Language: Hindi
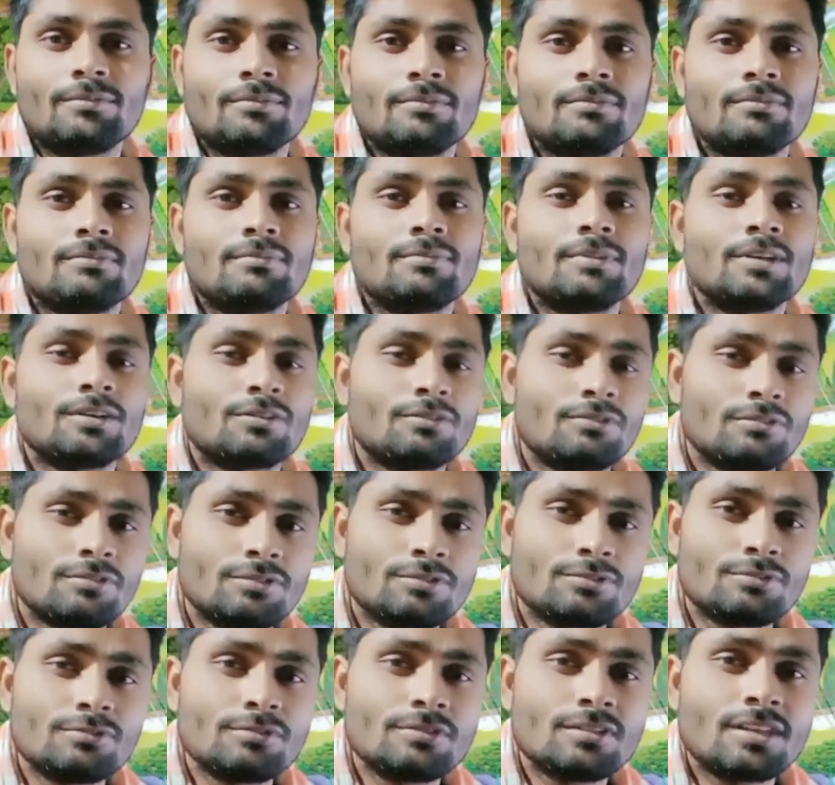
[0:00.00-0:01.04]
मैं खुद
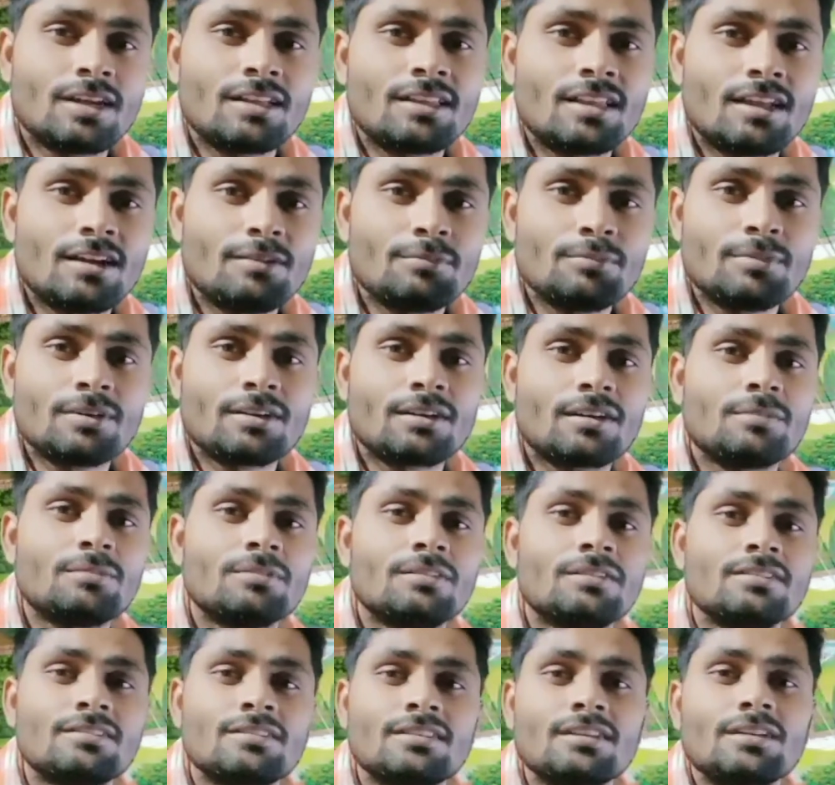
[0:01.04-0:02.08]
सुनता था मैं कभी
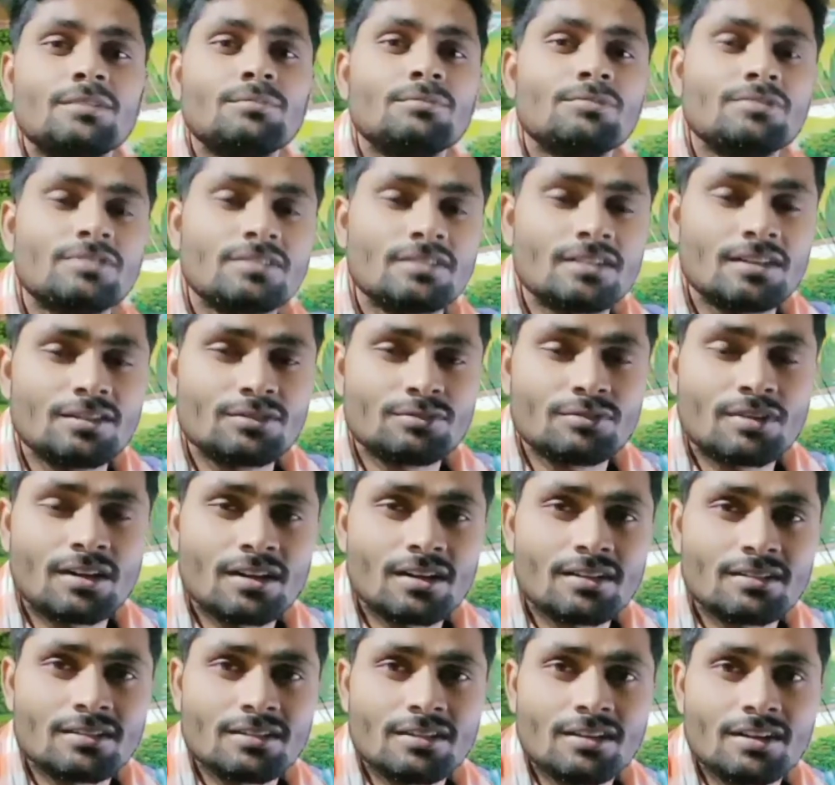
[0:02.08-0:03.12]
किसी के मुंह से नहीं सुना
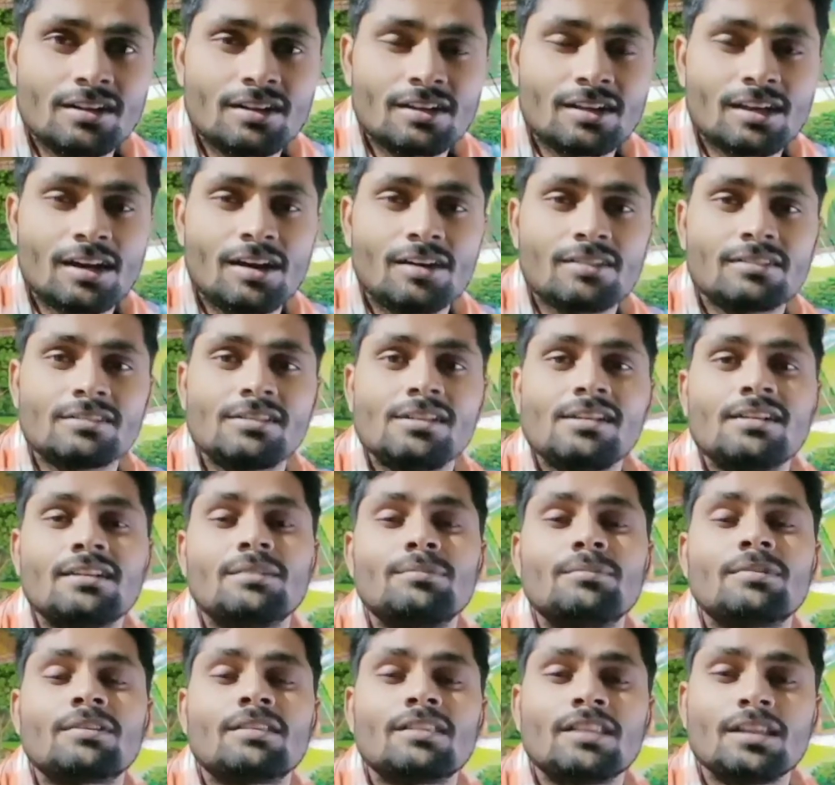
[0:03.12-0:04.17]
कि अश्लील क्या अश्लील का
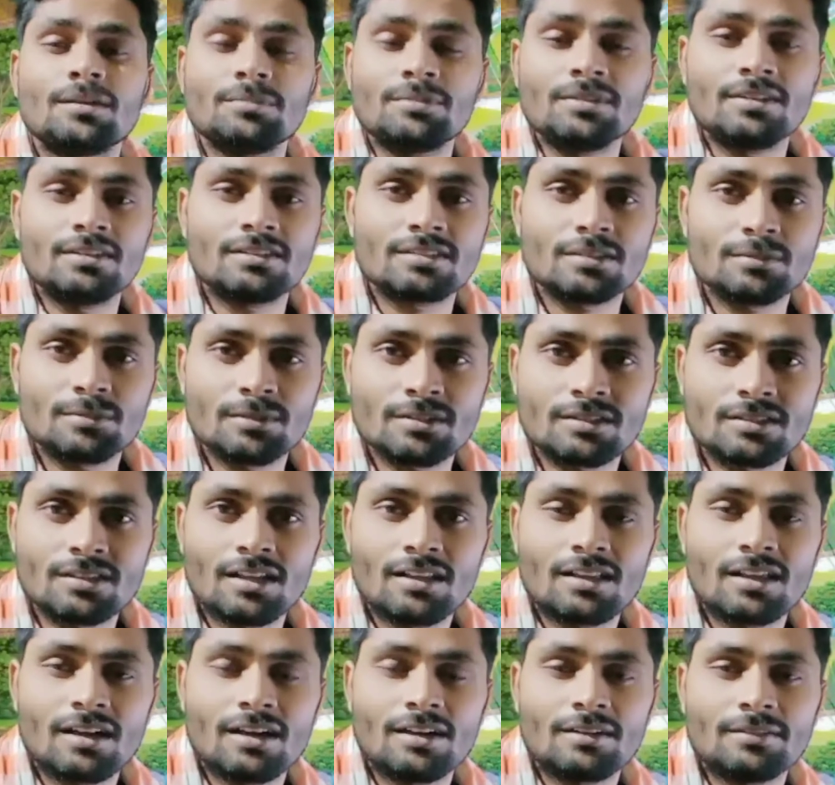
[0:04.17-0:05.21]
मतलब ही नहीं समझता
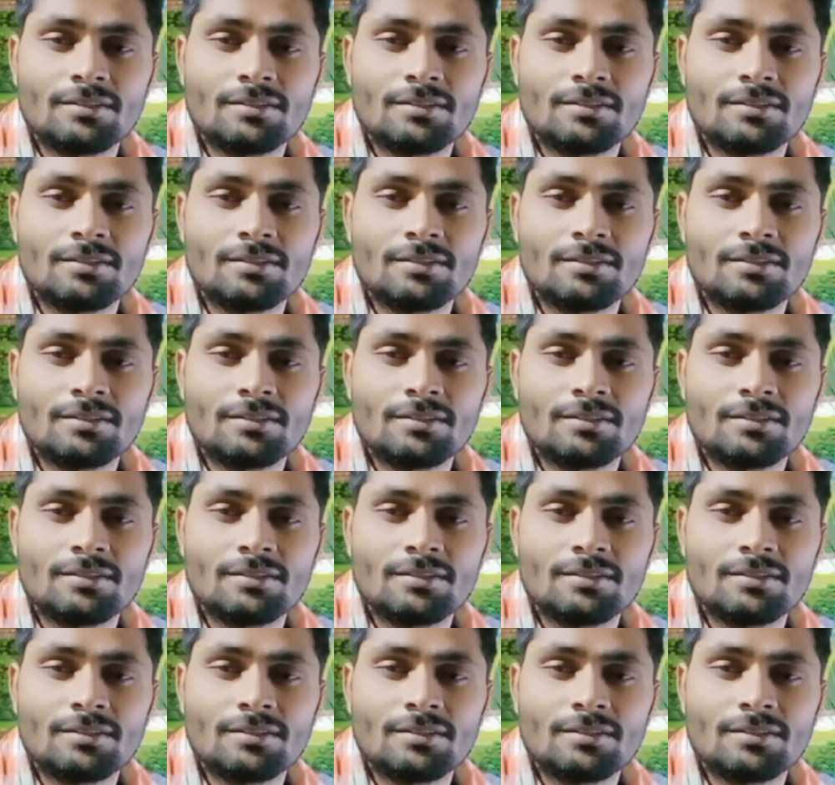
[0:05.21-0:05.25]
था